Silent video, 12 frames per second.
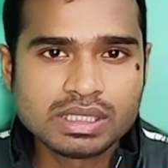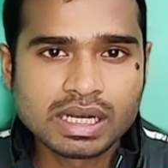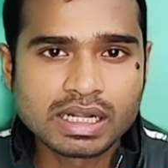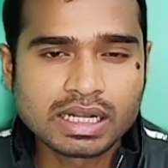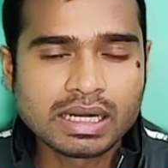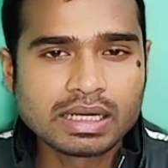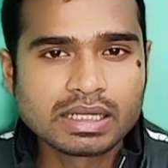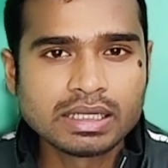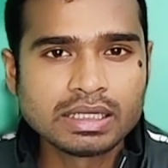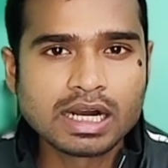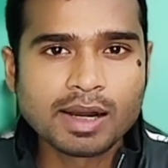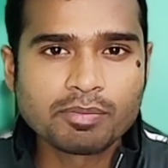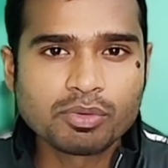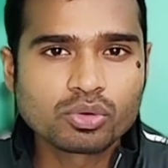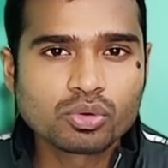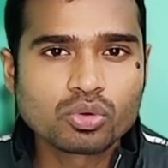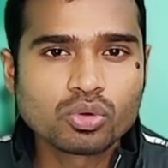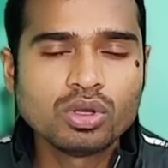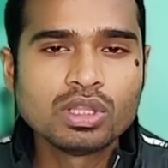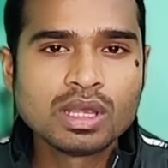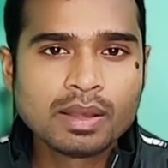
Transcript: जानकारी ही आप लोगों को